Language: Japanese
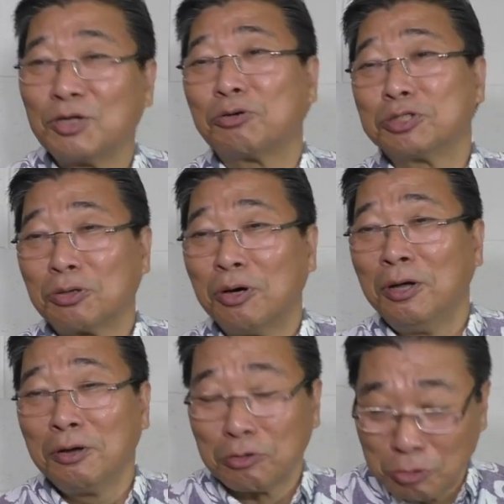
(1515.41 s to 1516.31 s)
それこそ
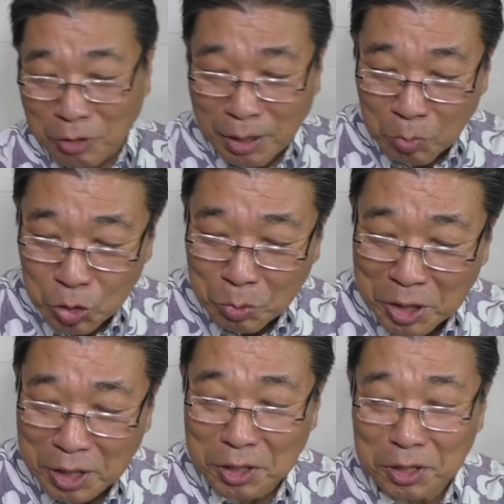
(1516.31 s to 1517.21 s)
ことが求
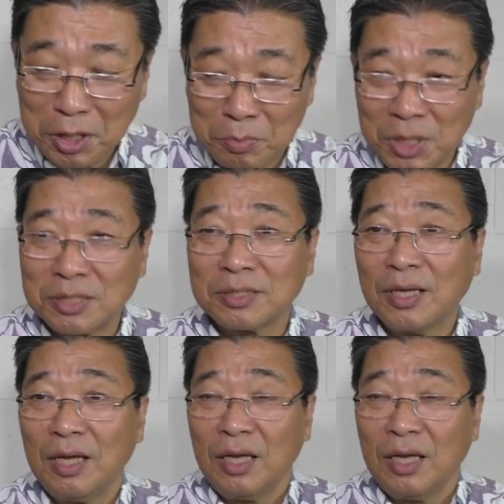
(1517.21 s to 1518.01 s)
められています、